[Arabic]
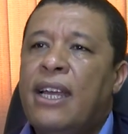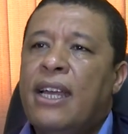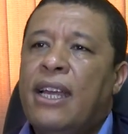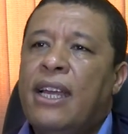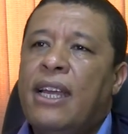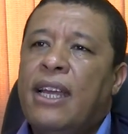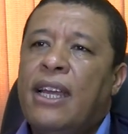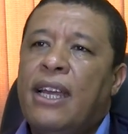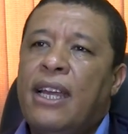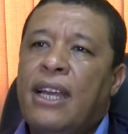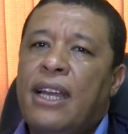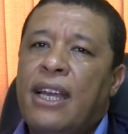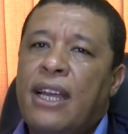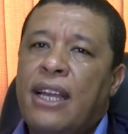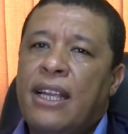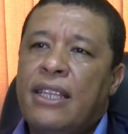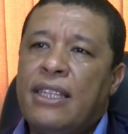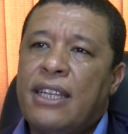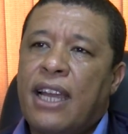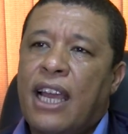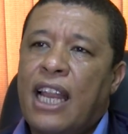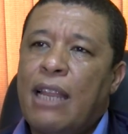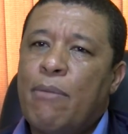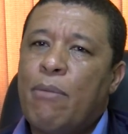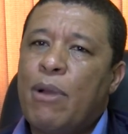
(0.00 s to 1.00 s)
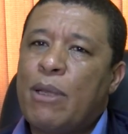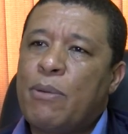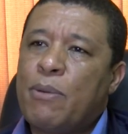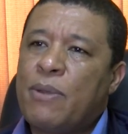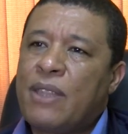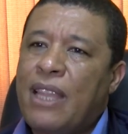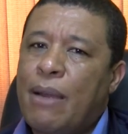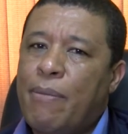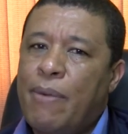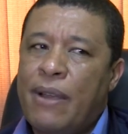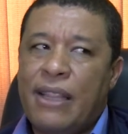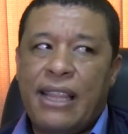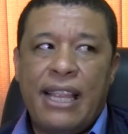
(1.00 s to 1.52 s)
آه، تكلمت من
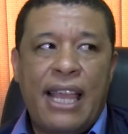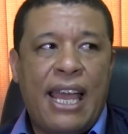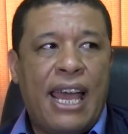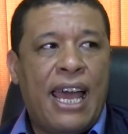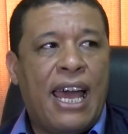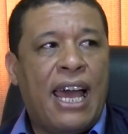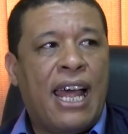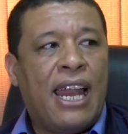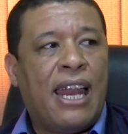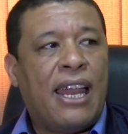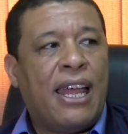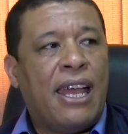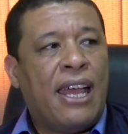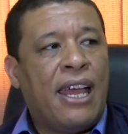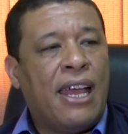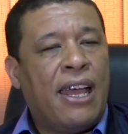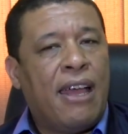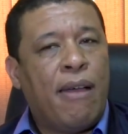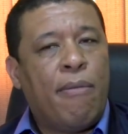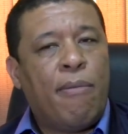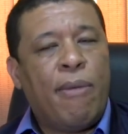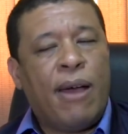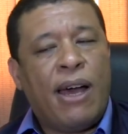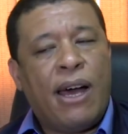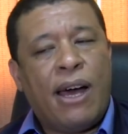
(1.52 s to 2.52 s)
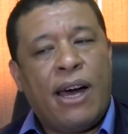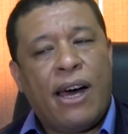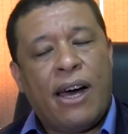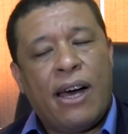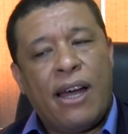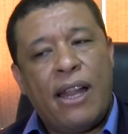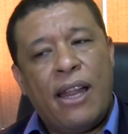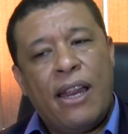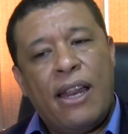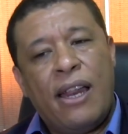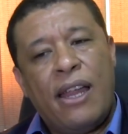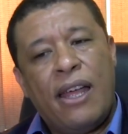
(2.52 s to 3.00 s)
طبيعه الحال مع